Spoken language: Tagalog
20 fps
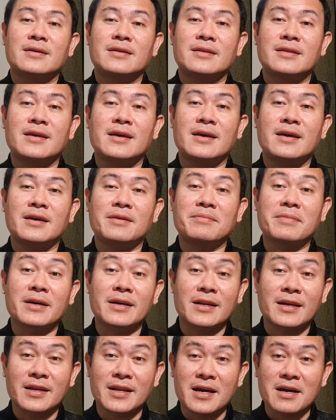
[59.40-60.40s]
Then,
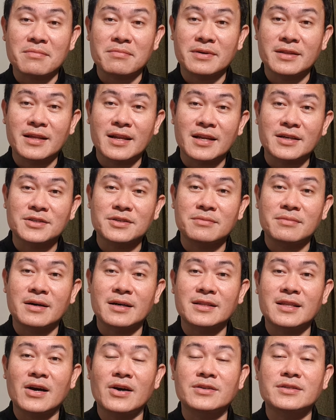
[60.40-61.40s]
magre-react madalas yung
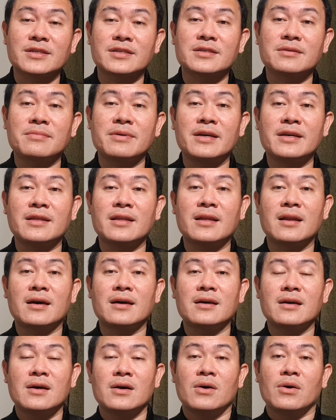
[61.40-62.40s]
mga tao at sasabihin
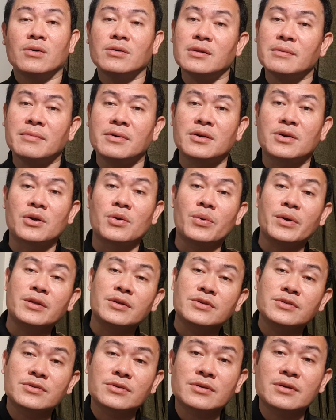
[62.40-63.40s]
nila, Oo oh, naman, Erwin,
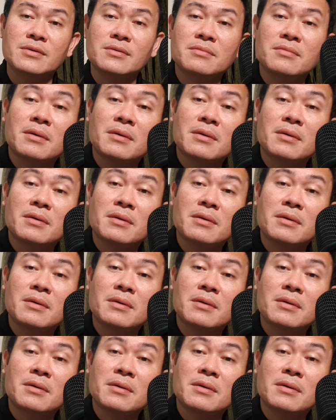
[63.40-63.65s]
gusto ko naman